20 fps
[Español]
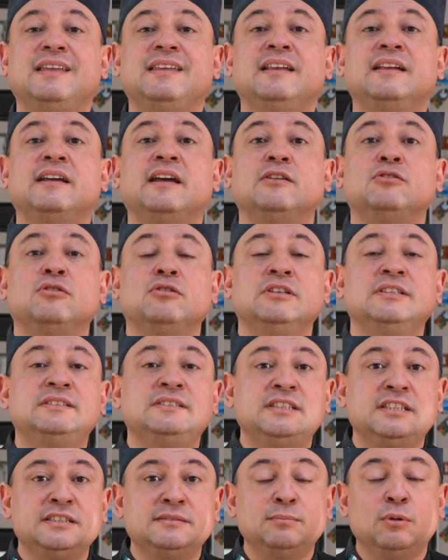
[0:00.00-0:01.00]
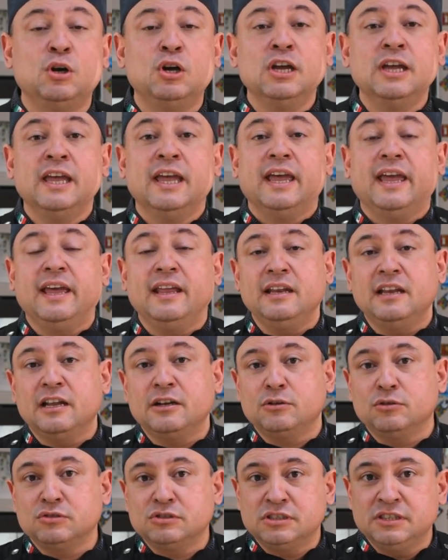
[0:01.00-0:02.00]
del catolicismo en la
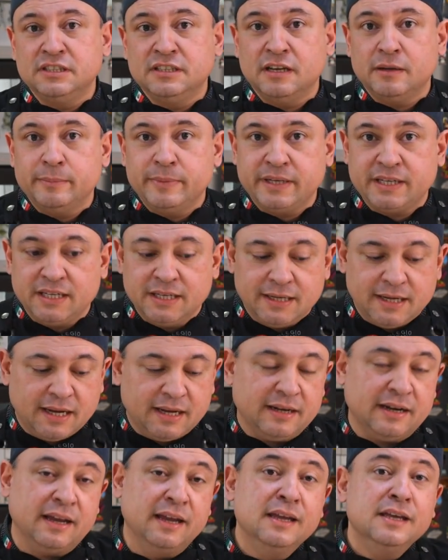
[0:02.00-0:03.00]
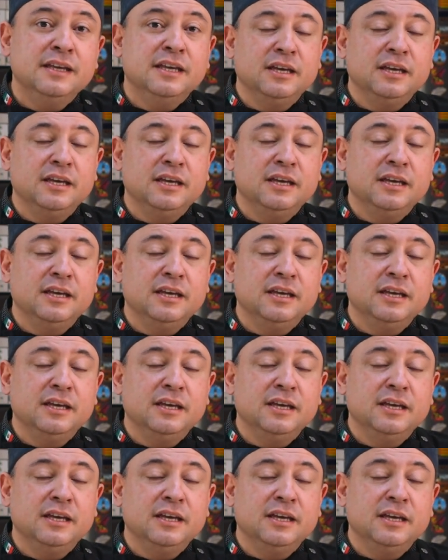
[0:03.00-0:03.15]
cocina mexicana.